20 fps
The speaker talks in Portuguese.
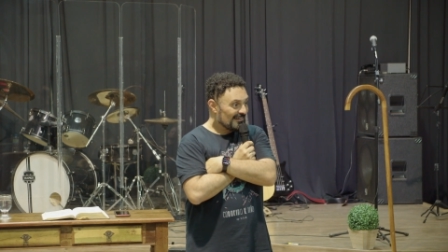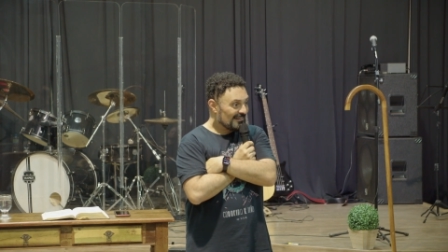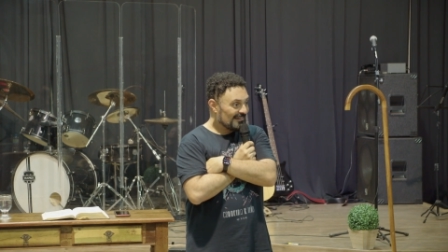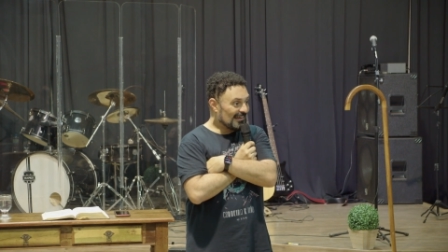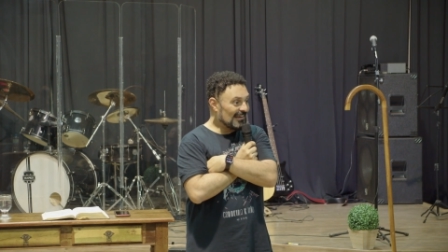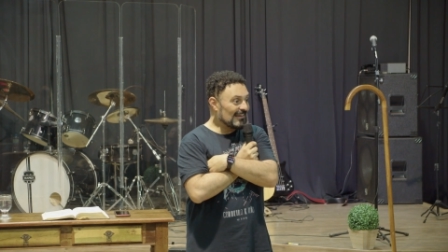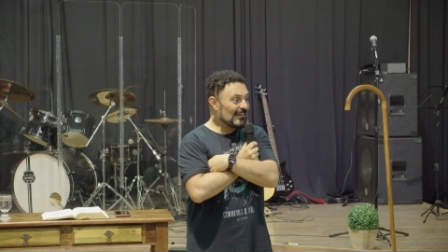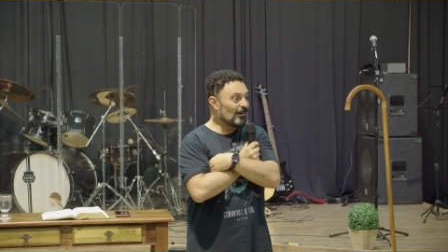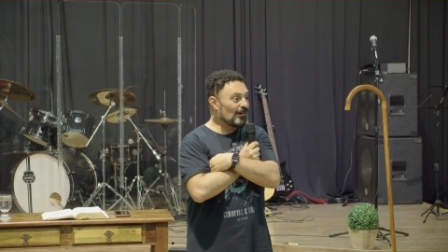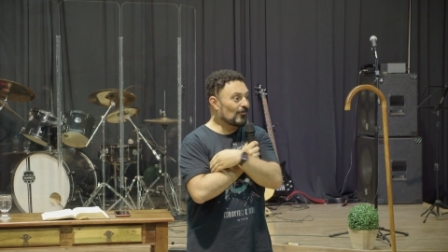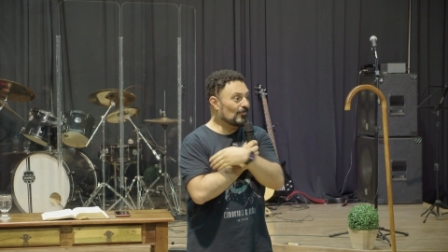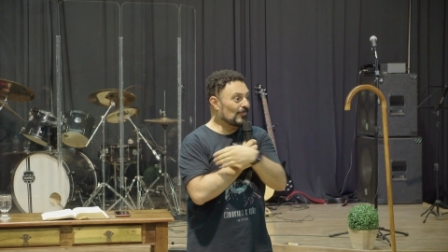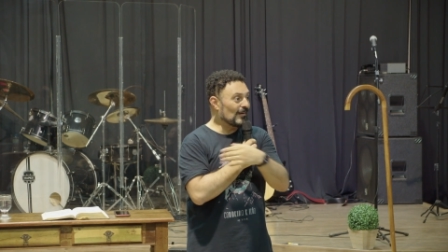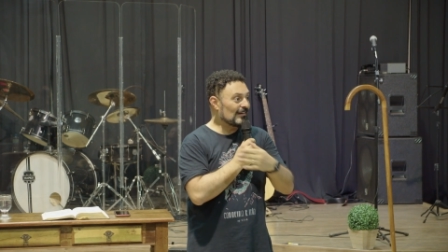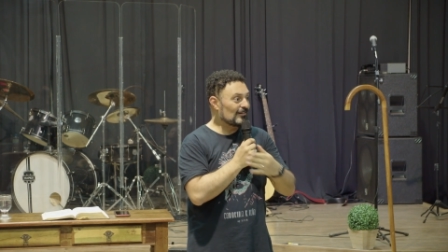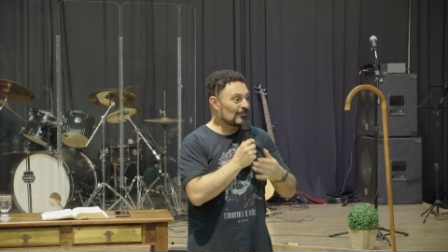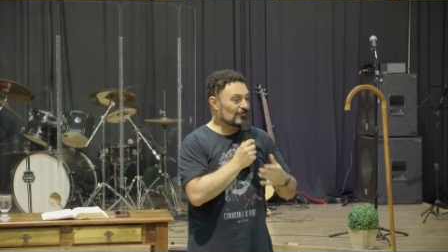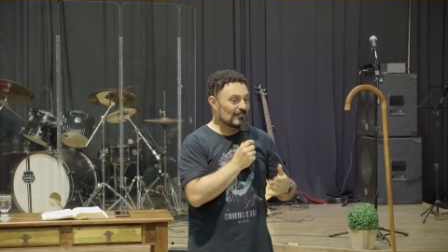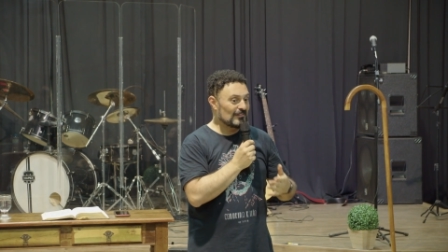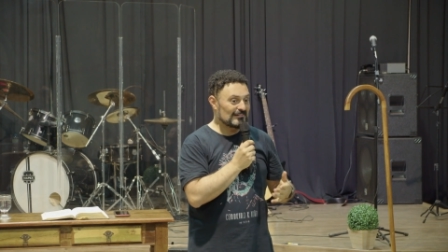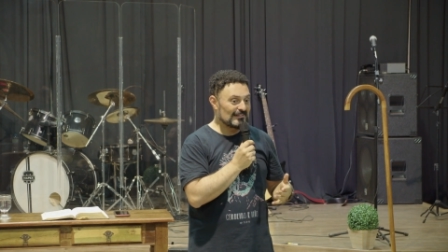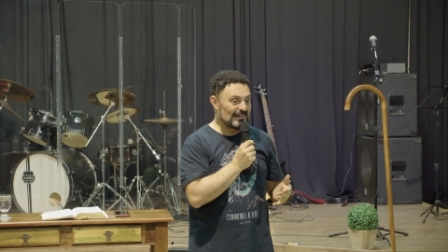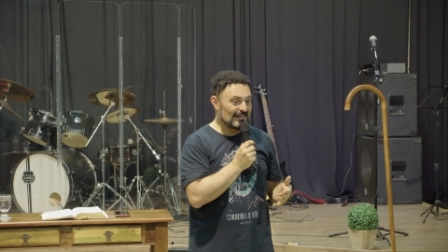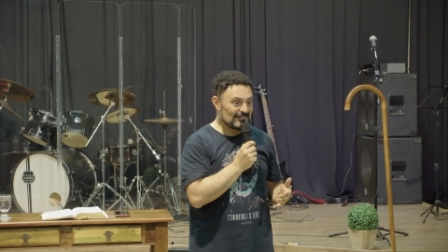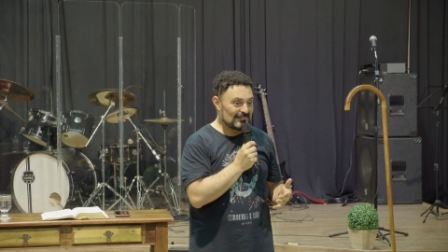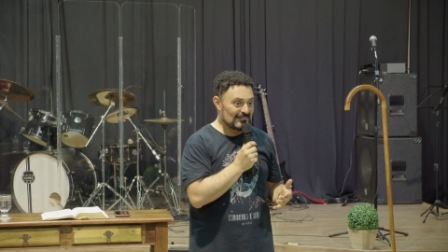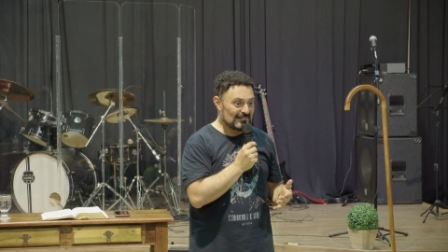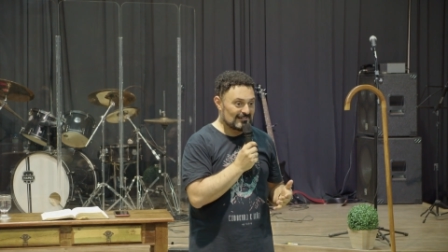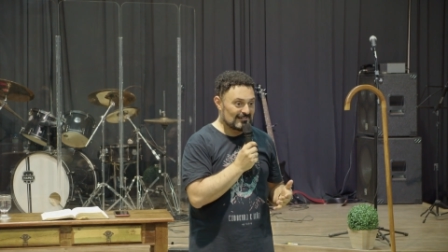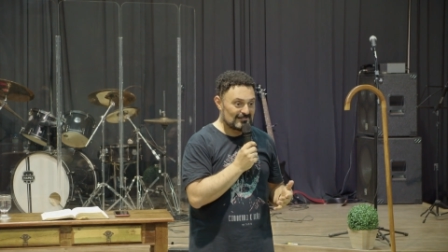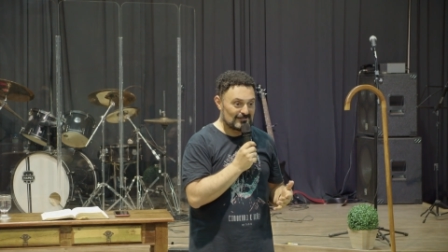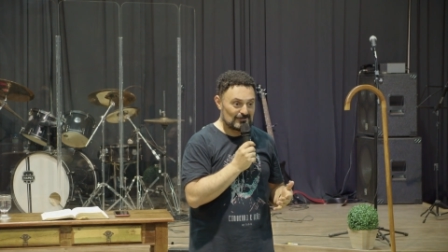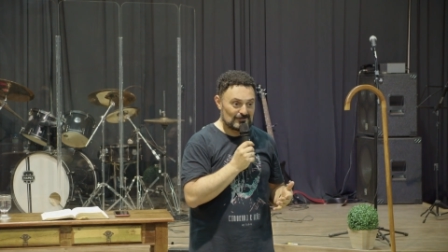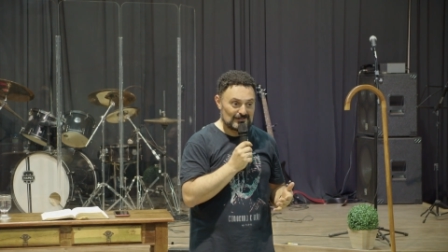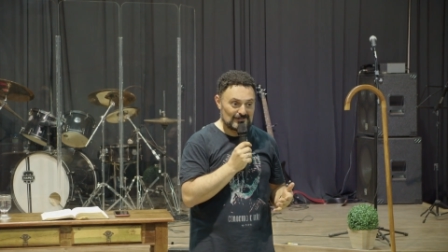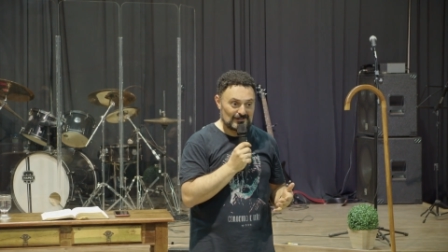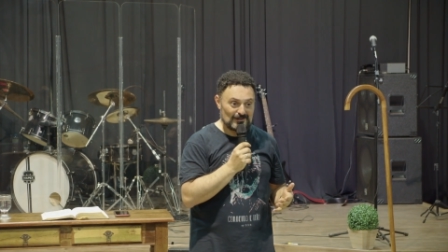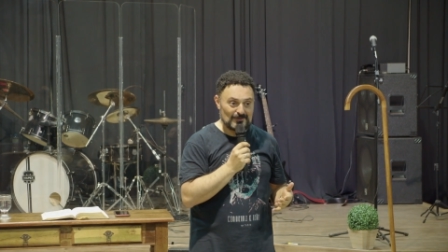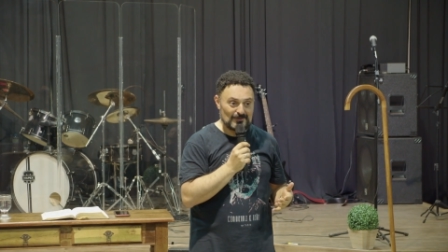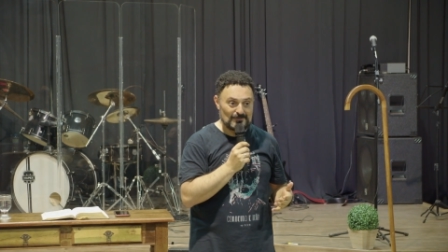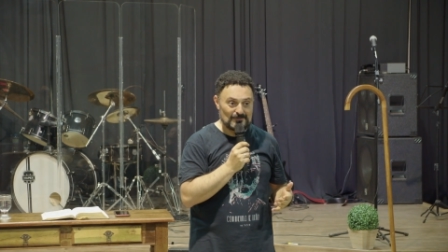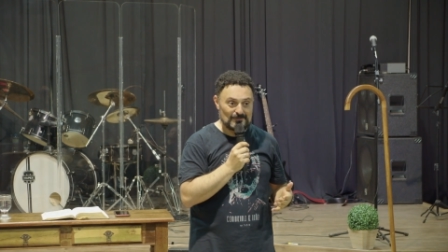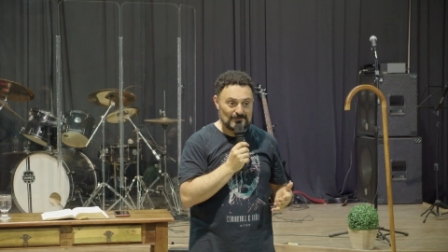Quem é o pai de verdade nessa situação?